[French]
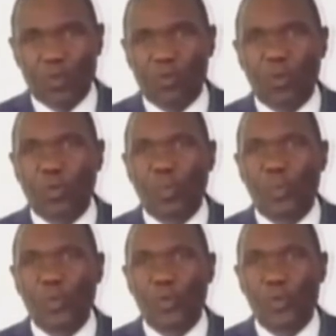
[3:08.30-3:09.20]
ils sont trop
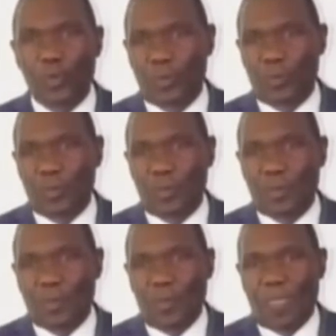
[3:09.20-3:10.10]
nombreux
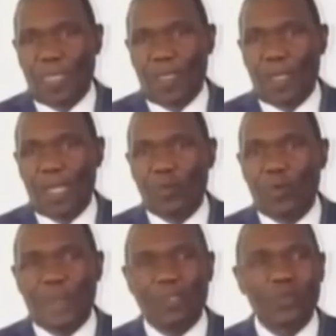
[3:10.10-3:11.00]

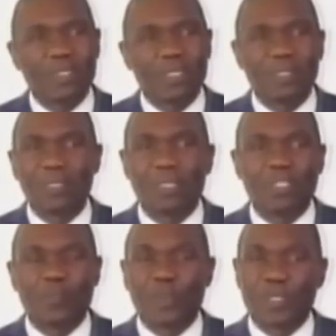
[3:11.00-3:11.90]
à ne pas se
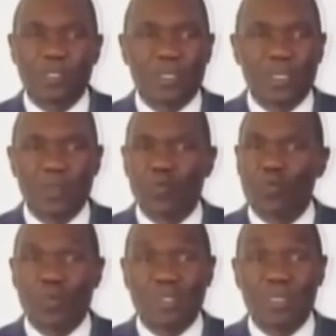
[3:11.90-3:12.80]
sentir
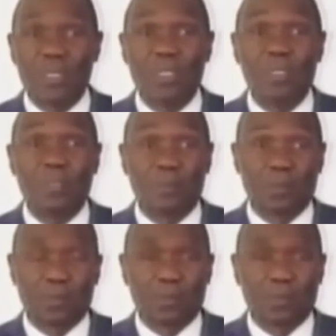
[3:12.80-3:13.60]
respectés ou considérés.